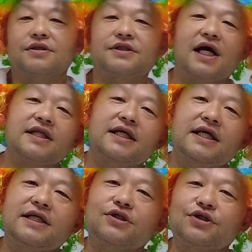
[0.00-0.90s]

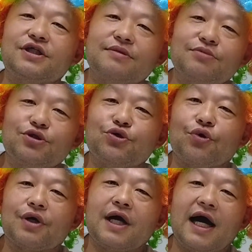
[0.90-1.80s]
ジャニーズ事務
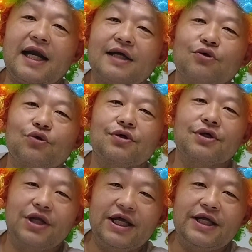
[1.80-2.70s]
所からの
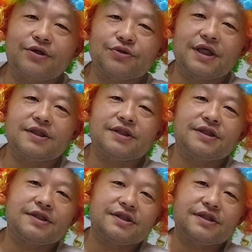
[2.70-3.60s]
リークで
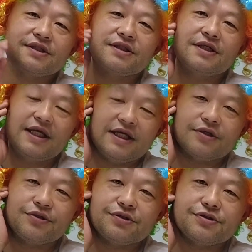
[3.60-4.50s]
す。
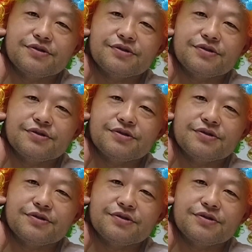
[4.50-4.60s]
リーク。